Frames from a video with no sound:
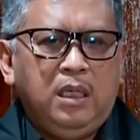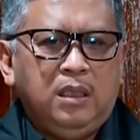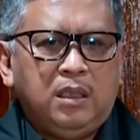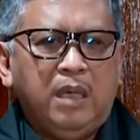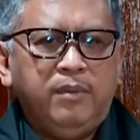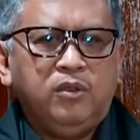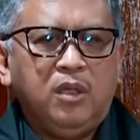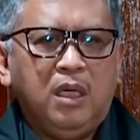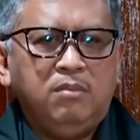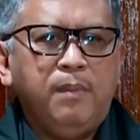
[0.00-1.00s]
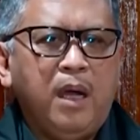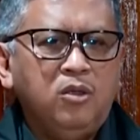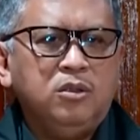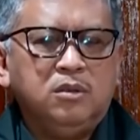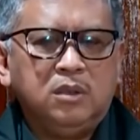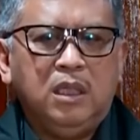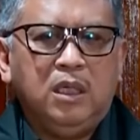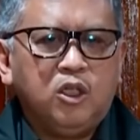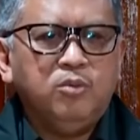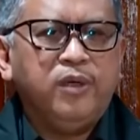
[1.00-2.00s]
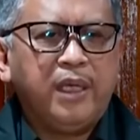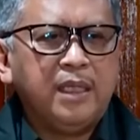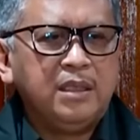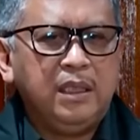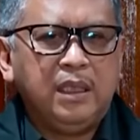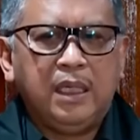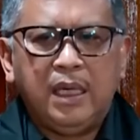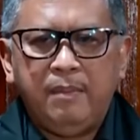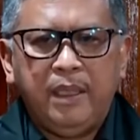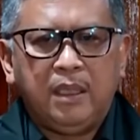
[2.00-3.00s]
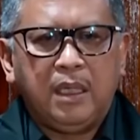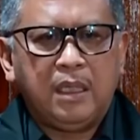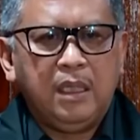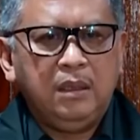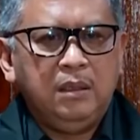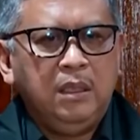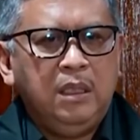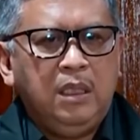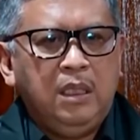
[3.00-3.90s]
dari Kompas.com, Ali mengatakan Hasto pernah menyebut